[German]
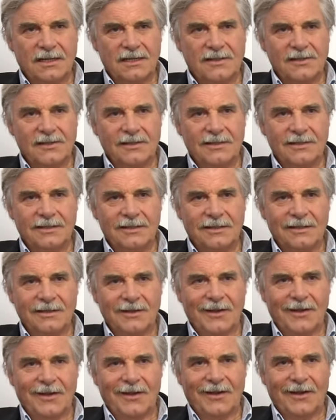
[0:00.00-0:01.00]
Also
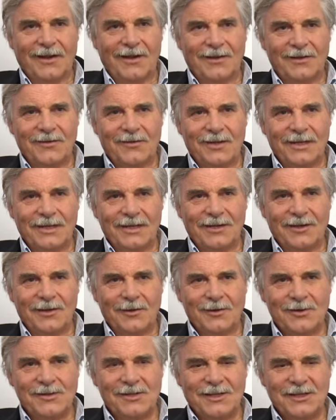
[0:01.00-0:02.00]
hat, finde ich,
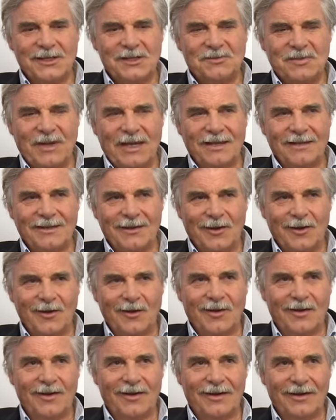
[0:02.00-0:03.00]
großen Respekt
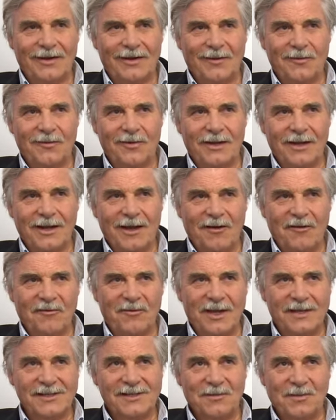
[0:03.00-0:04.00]
auch äh, vor der
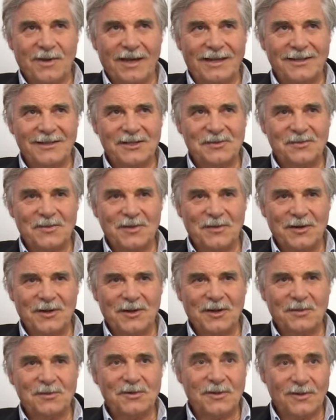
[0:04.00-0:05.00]
Aufmerksamkeit des
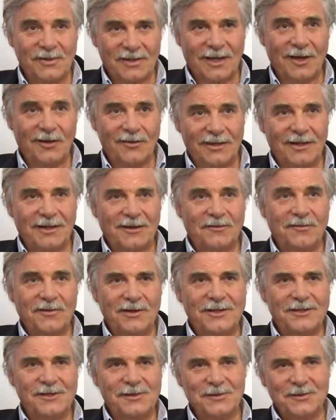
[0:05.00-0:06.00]
Publikums und traut denen
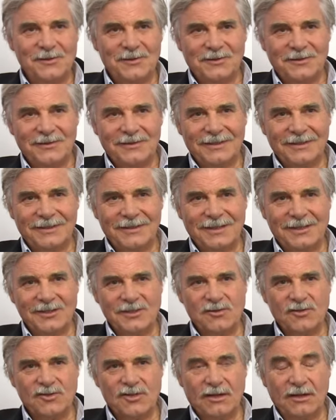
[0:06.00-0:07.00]
viel zu, den
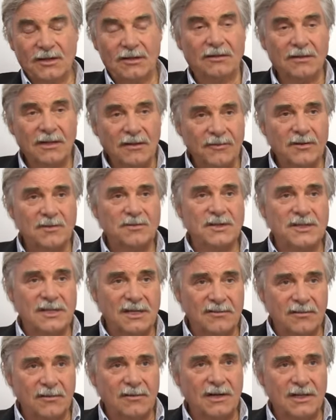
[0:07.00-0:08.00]
Zuschauern. Und da fühlt man
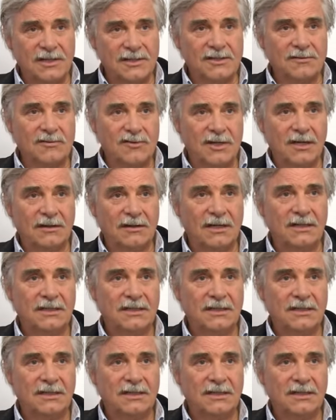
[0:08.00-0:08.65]
sich wohl als Zuschauer.